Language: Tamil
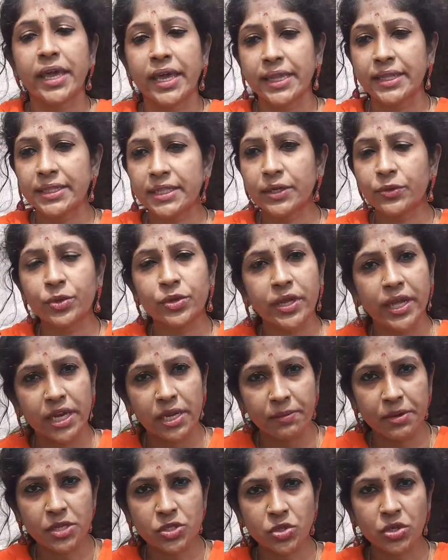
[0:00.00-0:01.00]
எந்த ஒரு
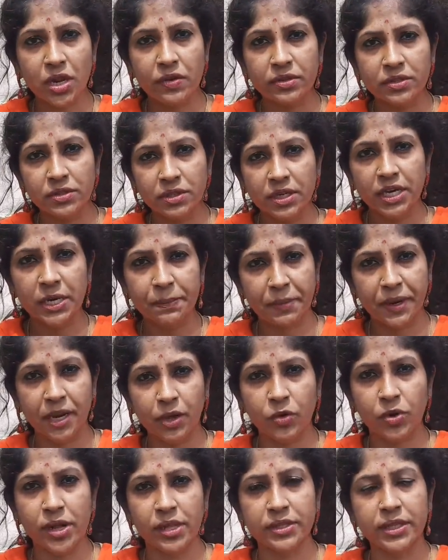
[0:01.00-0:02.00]
அனிமல்ஸும் நான் வந்து ஹர்ட்
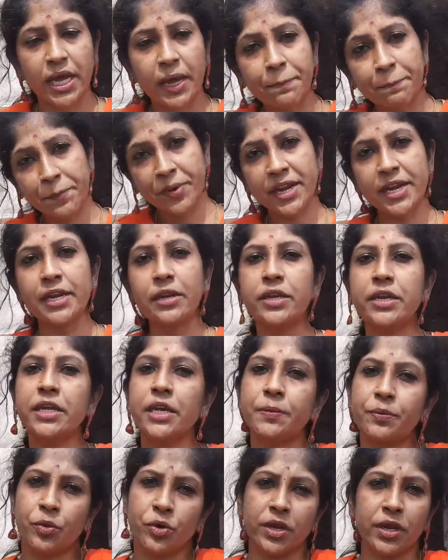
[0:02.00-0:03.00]
பண்ணக்கூடாது அப்படின்னு
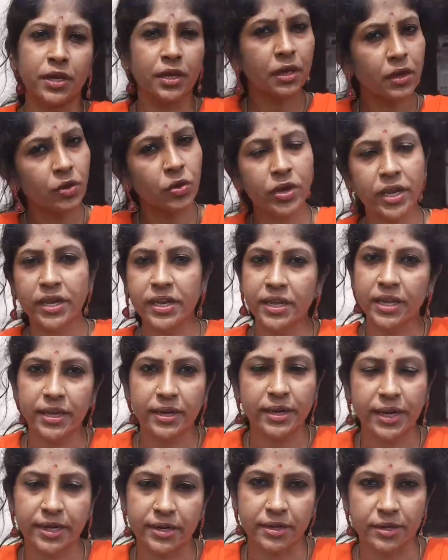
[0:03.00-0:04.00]
நீங்கள் போனீங்கன்னா ஓகே நீங்கள்
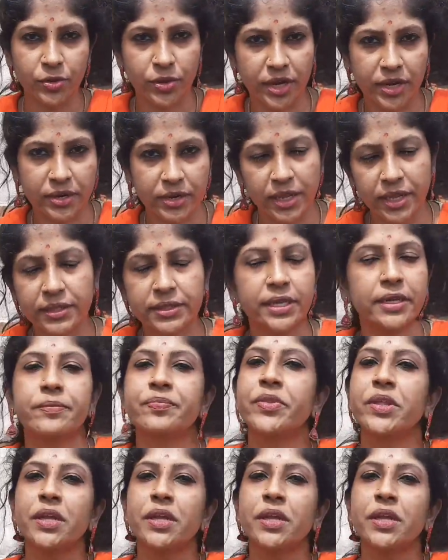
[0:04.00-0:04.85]
ரைட் யூ கேன் டேக் தட்